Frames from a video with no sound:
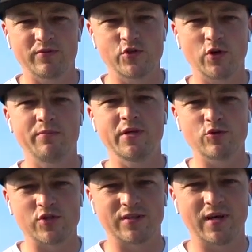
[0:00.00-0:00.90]
мы все о
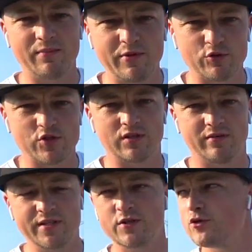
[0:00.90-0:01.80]
минусах, да, о минусах.
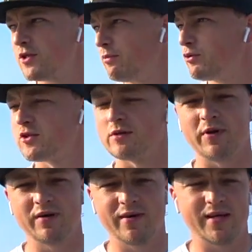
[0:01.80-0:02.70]
Давайте хоть о плюсах
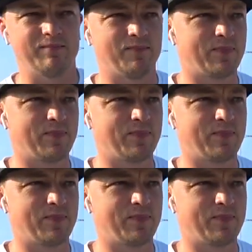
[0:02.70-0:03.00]
поговорим.